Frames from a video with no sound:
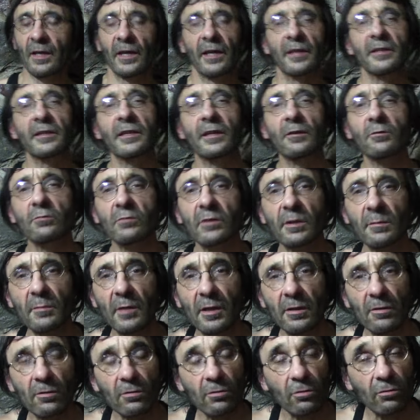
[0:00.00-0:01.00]
Este es un
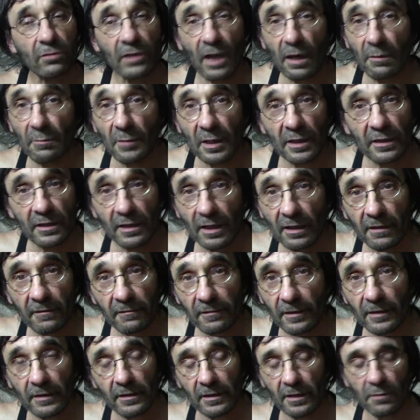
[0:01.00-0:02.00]
remedio totalmente
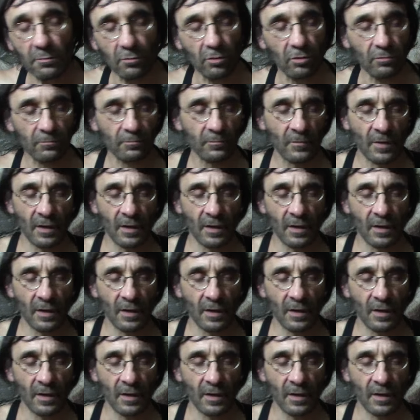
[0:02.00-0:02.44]
efectivo.